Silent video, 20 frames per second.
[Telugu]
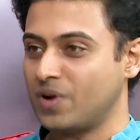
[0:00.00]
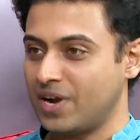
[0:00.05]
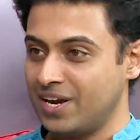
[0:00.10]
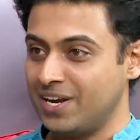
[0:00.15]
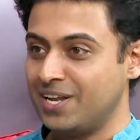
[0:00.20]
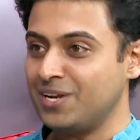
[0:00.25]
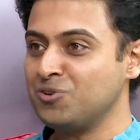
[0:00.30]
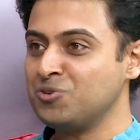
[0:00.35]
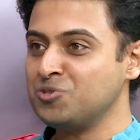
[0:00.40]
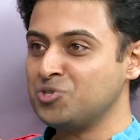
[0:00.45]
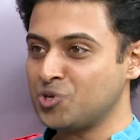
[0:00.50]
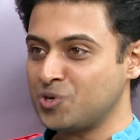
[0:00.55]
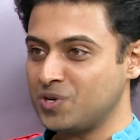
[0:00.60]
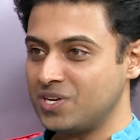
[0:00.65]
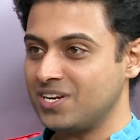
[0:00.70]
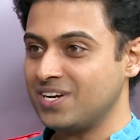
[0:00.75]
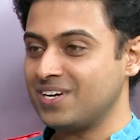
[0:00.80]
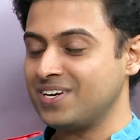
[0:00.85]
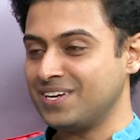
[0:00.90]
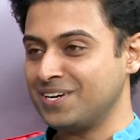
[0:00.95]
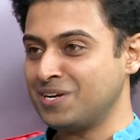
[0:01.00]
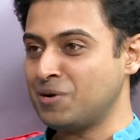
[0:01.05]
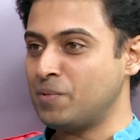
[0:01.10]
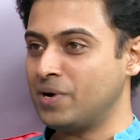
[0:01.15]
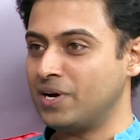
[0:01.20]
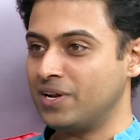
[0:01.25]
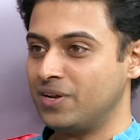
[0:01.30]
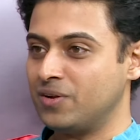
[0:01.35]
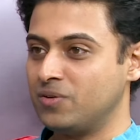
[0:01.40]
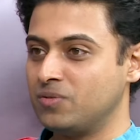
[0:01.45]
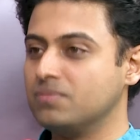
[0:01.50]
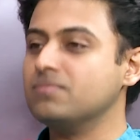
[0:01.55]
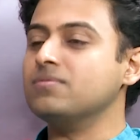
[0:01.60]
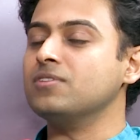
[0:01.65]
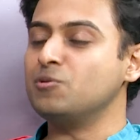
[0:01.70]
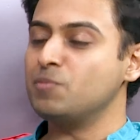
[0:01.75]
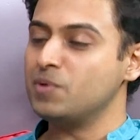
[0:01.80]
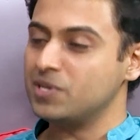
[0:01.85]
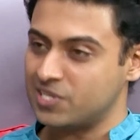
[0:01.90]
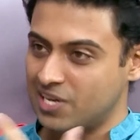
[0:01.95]
ఒక రైటర్ నుంచి ఒక డైరెక్టర్గా మారారు
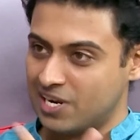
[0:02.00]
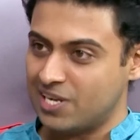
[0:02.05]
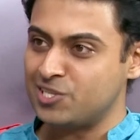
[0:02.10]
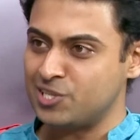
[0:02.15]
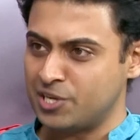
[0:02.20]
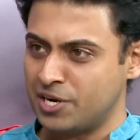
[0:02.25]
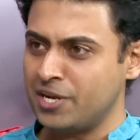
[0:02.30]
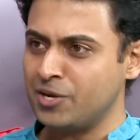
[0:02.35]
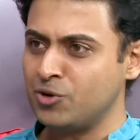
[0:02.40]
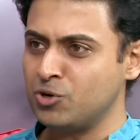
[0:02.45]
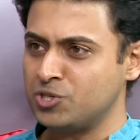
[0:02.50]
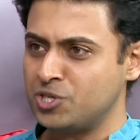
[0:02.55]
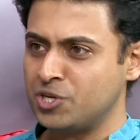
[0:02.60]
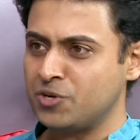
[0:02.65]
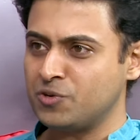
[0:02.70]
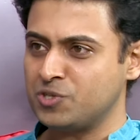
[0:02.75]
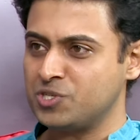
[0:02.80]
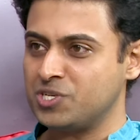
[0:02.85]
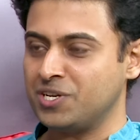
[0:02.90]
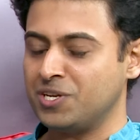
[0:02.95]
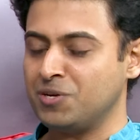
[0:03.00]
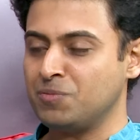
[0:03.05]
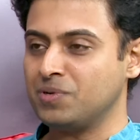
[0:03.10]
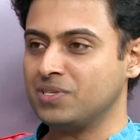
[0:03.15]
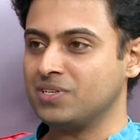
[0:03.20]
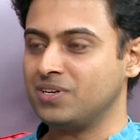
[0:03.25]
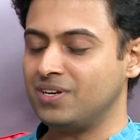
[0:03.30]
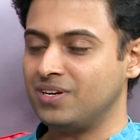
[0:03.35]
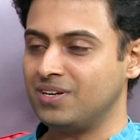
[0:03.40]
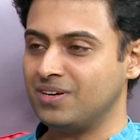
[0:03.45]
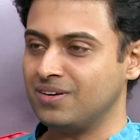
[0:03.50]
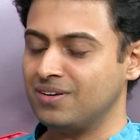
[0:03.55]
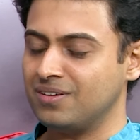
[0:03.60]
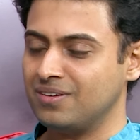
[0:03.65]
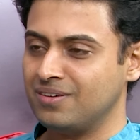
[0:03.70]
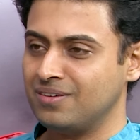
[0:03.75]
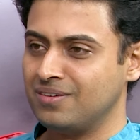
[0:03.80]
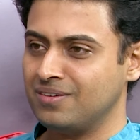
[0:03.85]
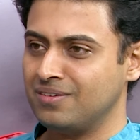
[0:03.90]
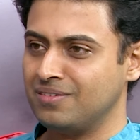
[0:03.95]
మీకు చాలా జర్నీకి వచ్చే క్వశ్చన్ బట్
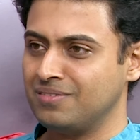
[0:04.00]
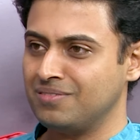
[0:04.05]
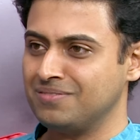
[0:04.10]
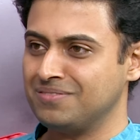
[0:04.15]
uh,